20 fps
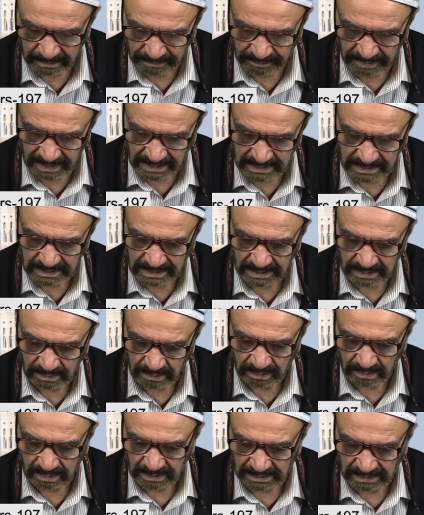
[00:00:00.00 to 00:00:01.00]
benzeri
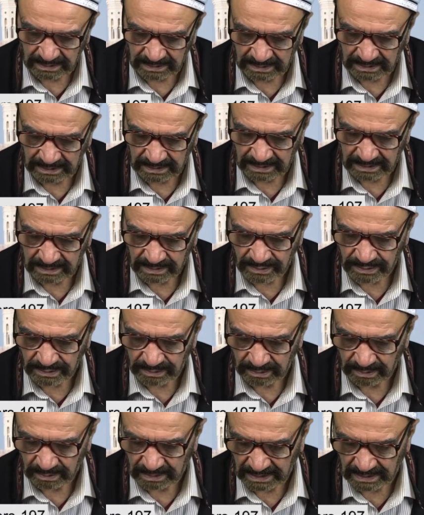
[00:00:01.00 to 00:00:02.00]
olan diğer
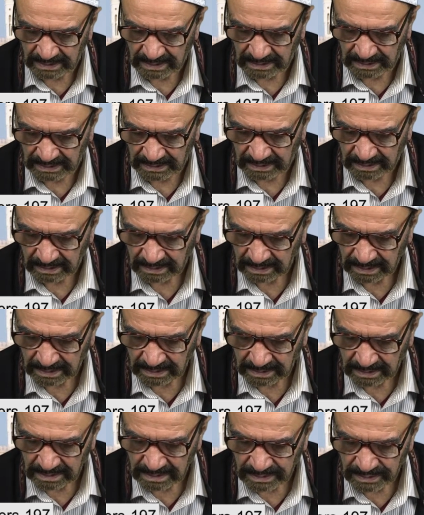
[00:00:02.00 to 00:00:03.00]
sonlarla
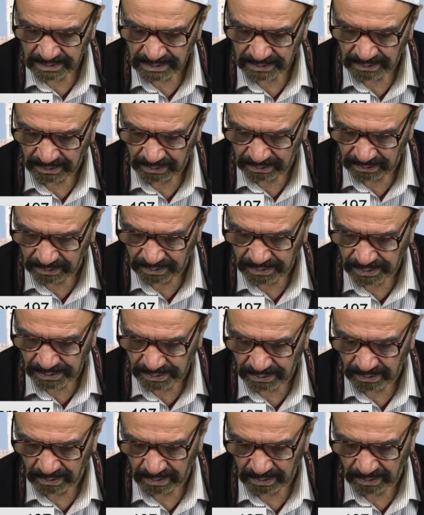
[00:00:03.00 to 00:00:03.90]
sonuncu